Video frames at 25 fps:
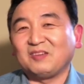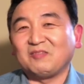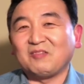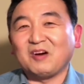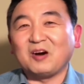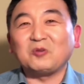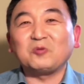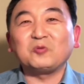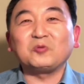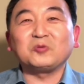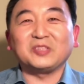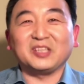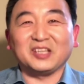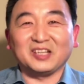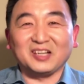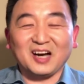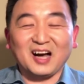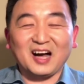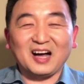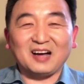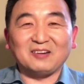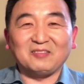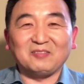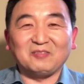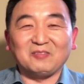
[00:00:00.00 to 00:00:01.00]
王沪宁
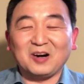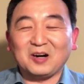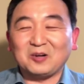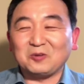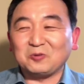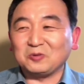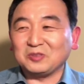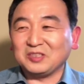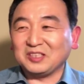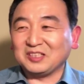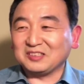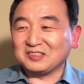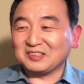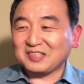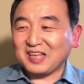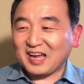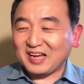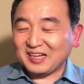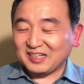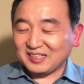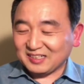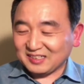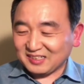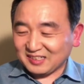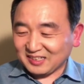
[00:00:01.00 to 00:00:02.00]
啊，王沪宁
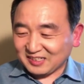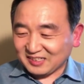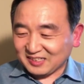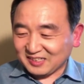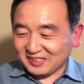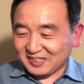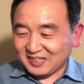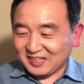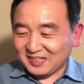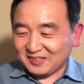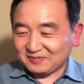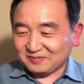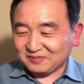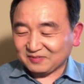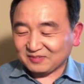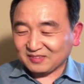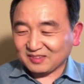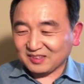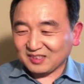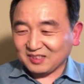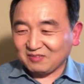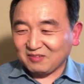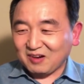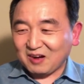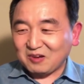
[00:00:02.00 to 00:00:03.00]
带着这个，
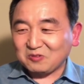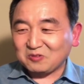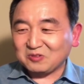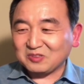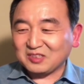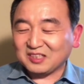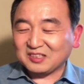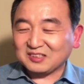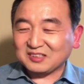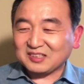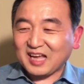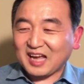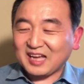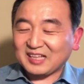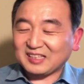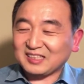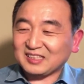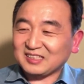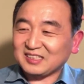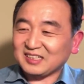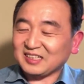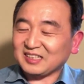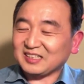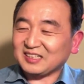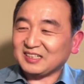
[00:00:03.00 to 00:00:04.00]
王沪宁带
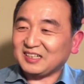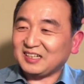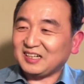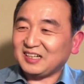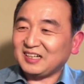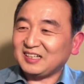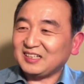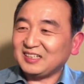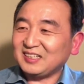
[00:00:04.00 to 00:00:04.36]
的这个，